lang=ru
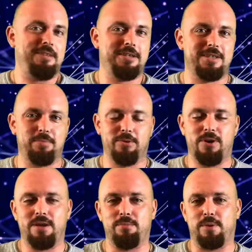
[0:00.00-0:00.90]
Не
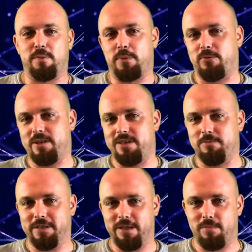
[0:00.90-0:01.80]
забываем про
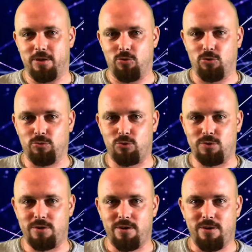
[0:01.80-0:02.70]
проводимый нами
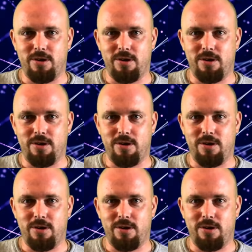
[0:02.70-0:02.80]
конкурс.